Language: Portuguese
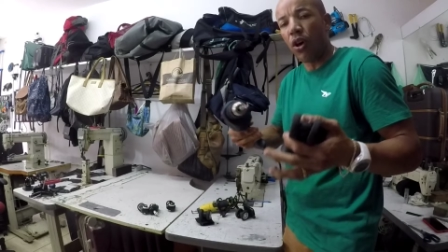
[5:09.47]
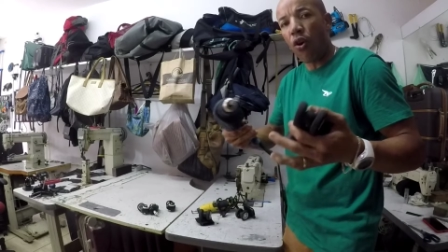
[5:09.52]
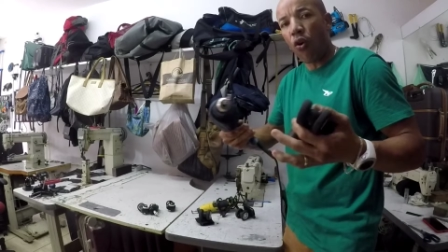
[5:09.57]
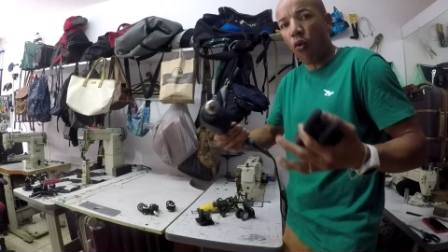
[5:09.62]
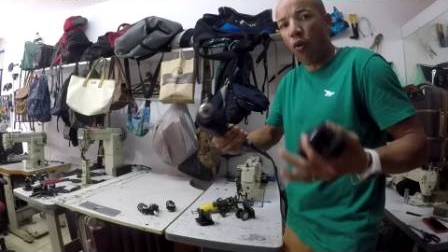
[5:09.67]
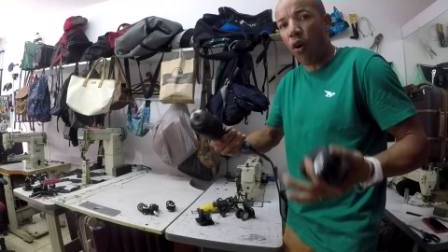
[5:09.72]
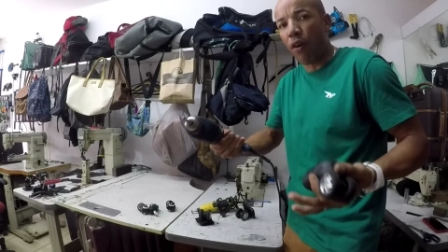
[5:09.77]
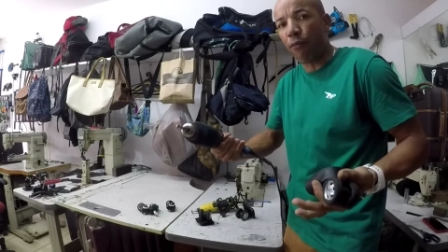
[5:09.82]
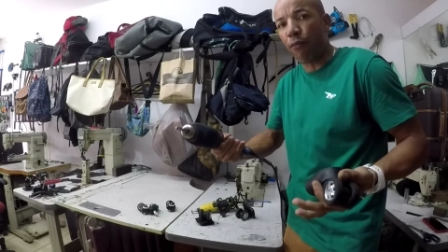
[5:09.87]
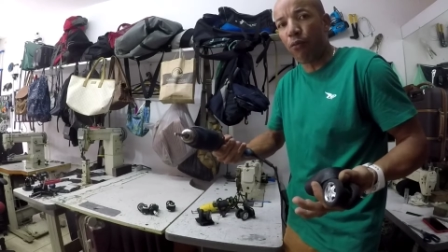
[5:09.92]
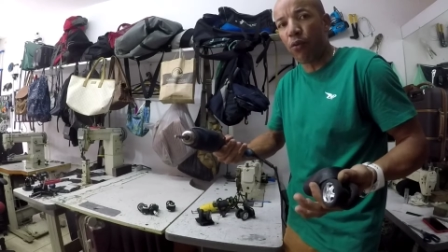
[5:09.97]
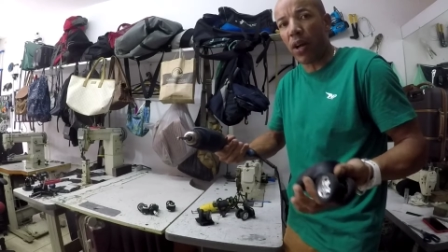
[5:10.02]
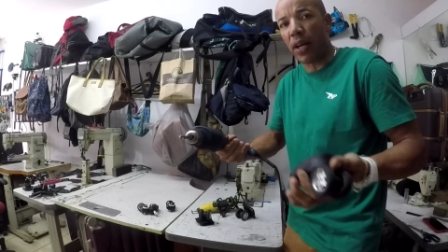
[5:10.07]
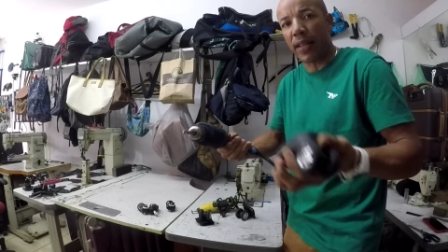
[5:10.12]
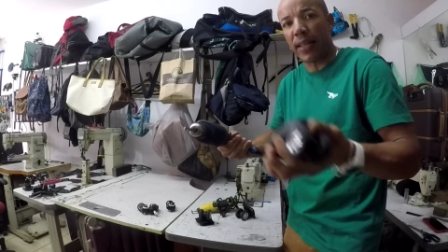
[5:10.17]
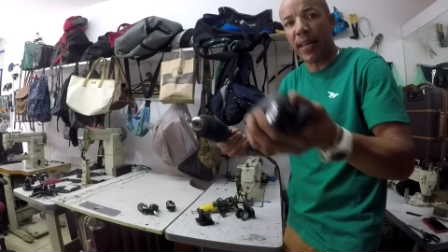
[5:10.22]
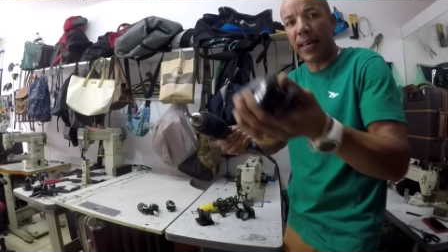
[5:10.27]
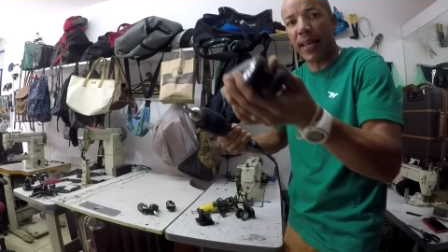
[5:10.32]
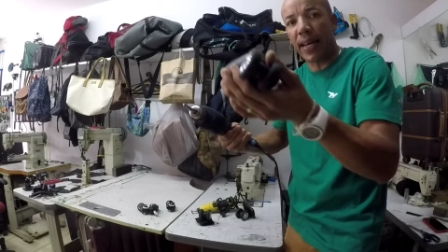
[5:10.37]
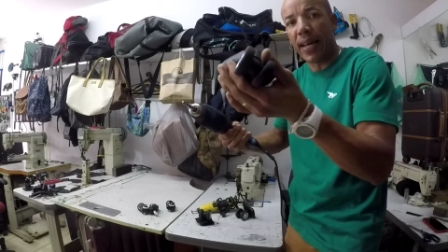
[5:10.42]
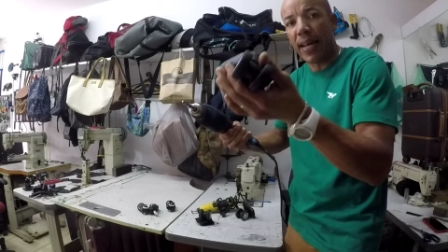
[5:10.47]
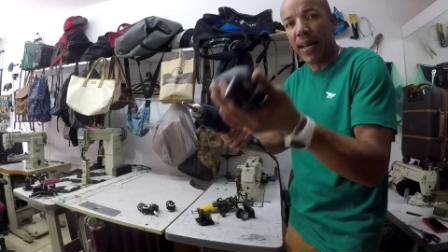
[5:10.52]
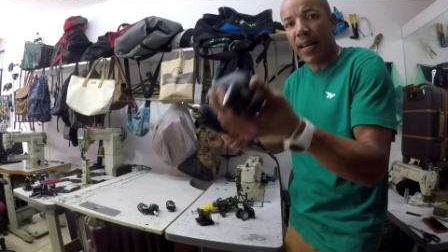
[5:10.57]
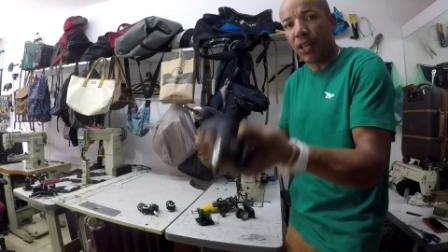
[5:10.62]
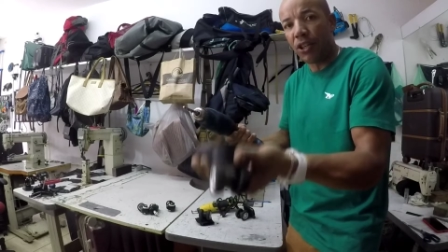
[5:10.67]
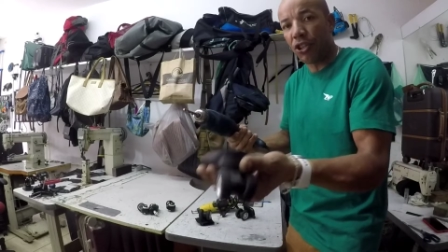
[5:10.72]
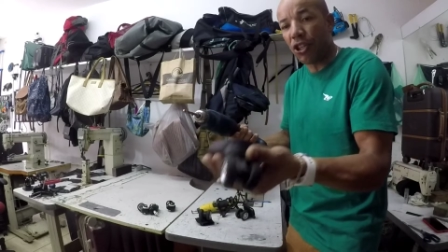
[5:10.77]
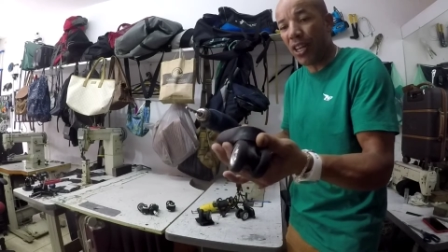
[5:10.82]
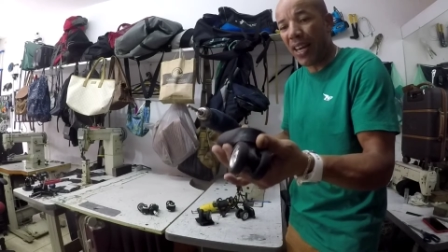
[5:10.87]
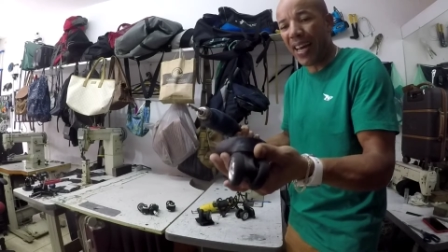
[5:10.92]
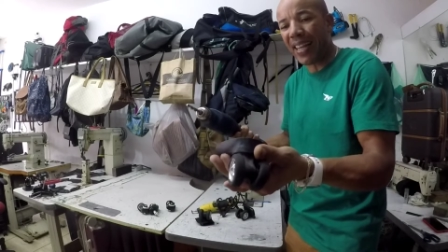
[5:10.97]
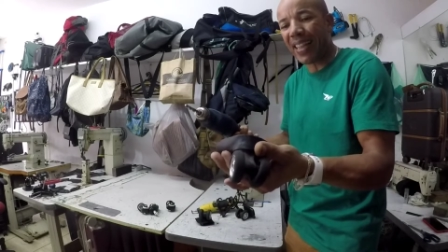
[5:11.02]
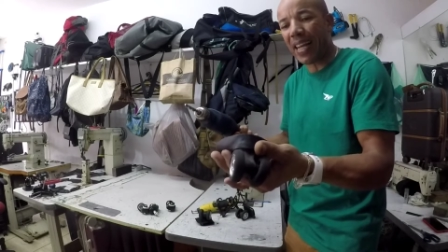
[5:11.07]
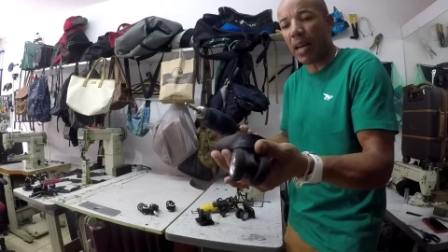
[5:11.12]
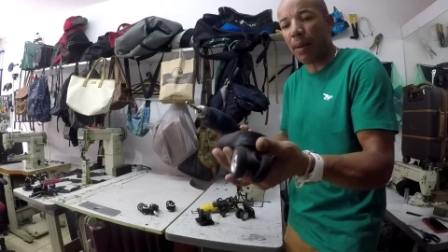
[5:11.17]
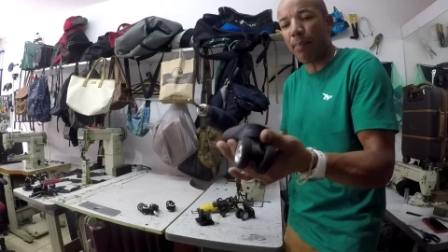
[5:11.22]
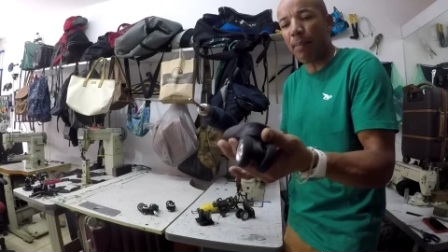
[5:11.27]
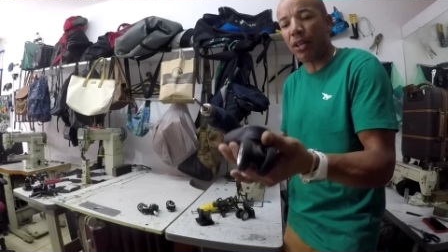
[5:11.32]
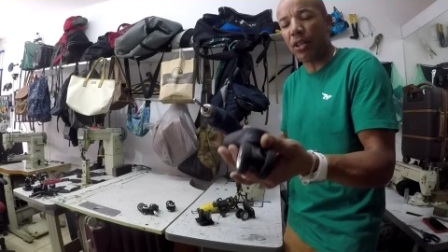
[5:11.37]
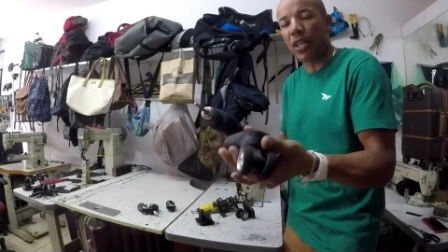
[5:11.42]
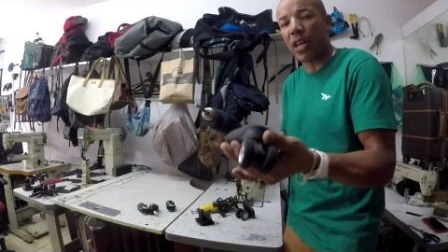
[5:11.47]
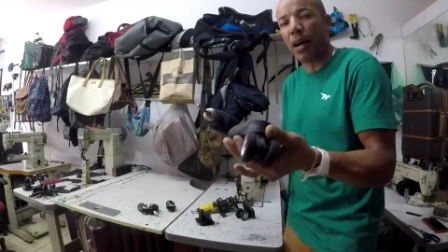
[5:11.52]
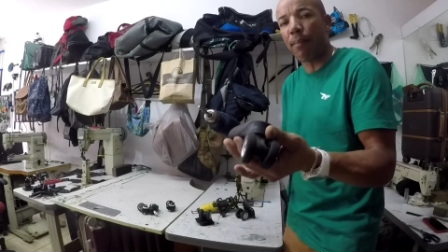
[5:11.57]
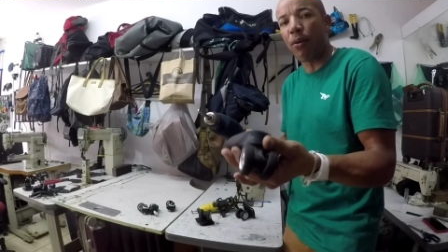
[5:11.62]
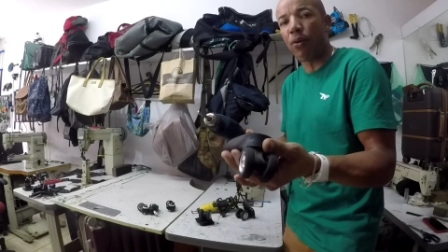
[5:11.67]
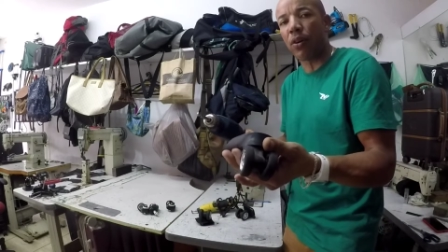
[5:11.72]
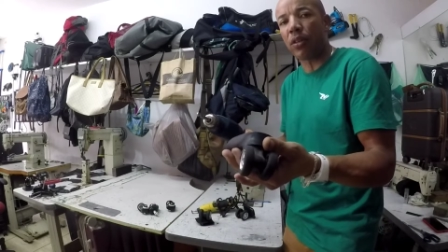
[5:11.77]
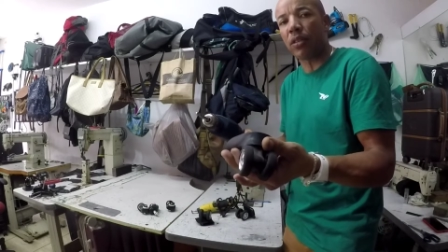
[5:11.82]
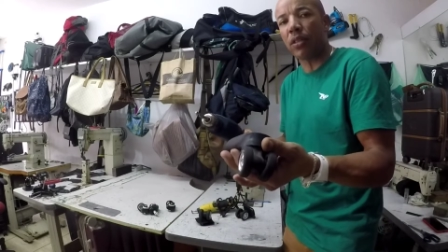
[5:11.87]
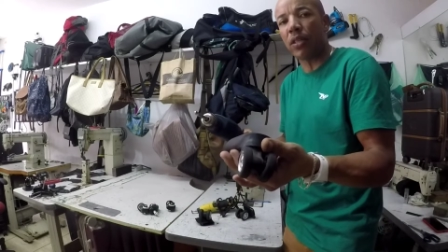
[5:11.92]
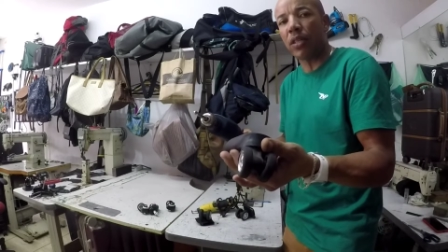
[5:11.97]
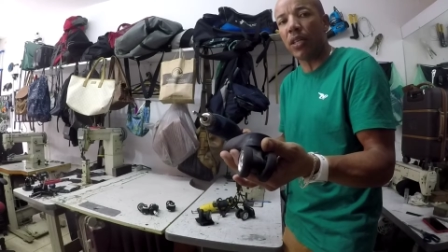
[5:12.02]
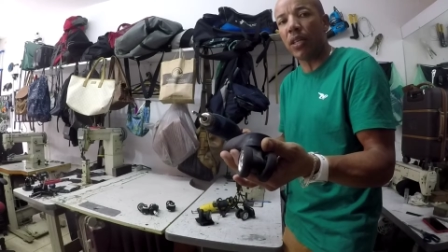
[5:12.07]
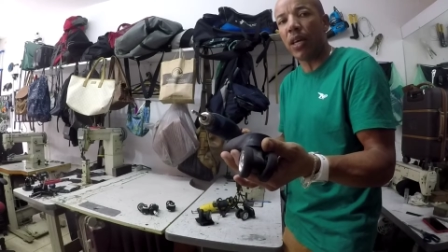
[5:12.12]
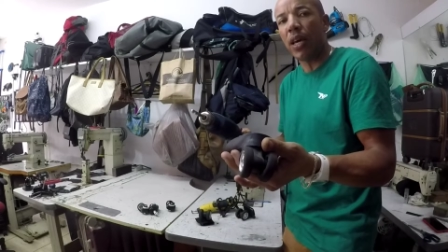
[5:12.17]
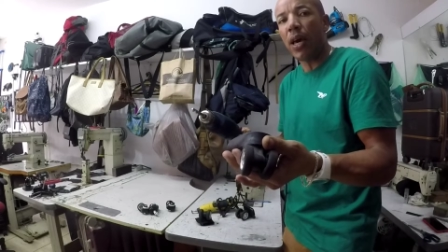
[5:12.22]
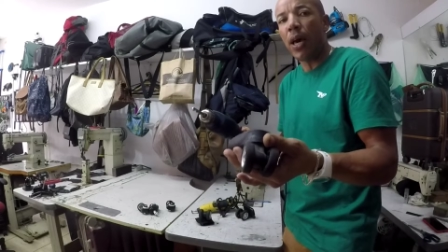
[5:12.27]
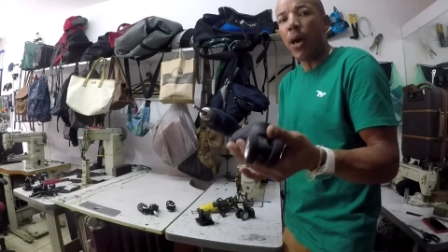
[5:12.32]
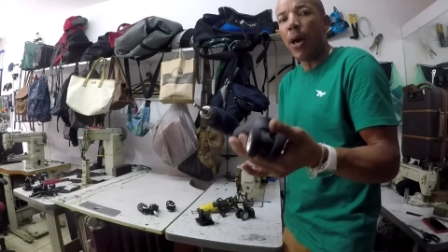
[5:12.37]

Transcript: com a furadeira diretamente na mão assim,